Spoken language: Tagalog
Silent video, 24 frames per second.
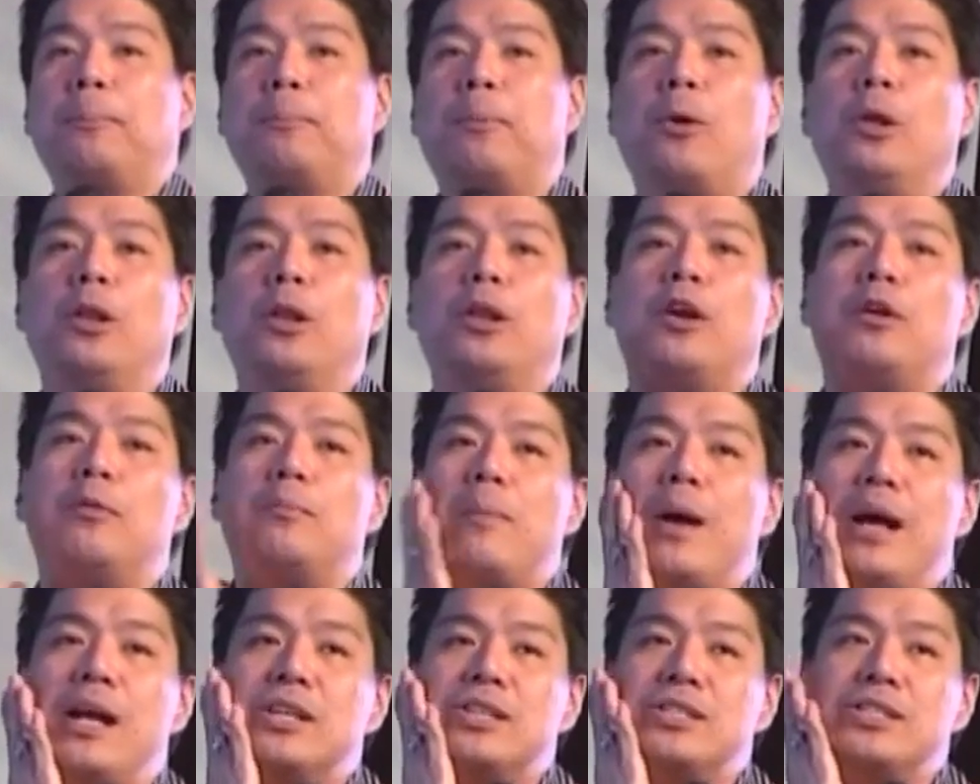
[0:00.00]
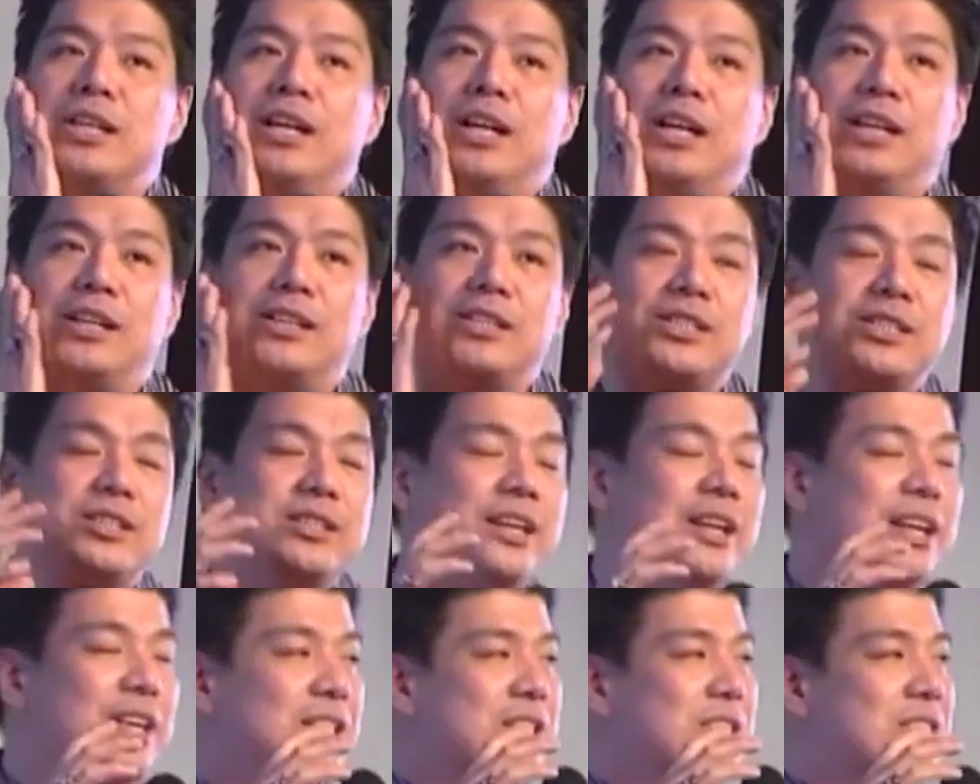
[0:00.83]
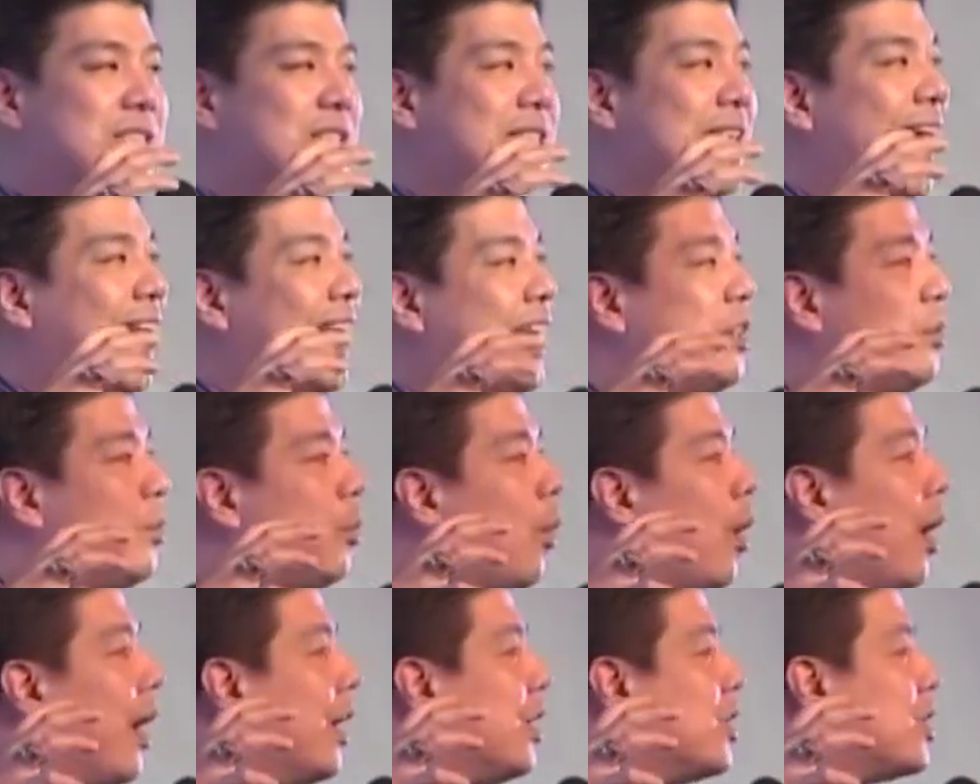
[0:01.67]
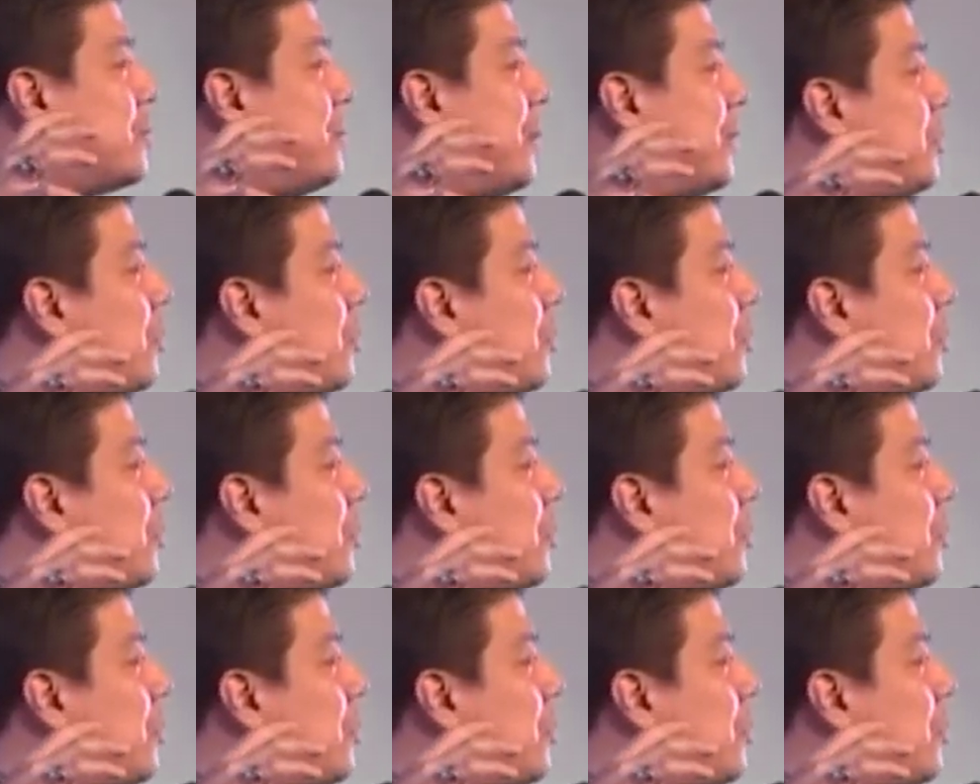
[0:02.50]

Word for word: pull your muscles sidewards, but